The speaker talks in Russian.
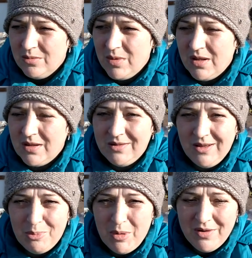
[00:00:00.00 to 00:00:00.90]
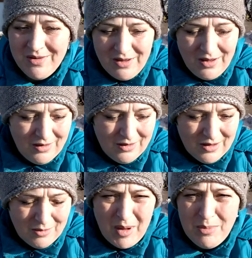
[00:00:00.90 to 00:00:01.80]
молодых парней,
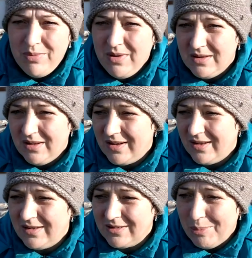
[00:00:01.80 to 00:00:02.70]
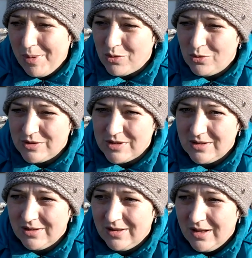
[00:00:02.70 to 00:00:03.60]
побитых каких-то,
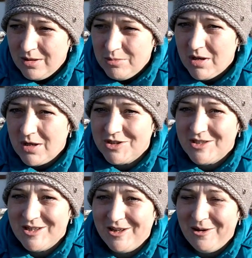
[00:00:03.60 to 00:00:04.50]
покоцанных – мне кажется,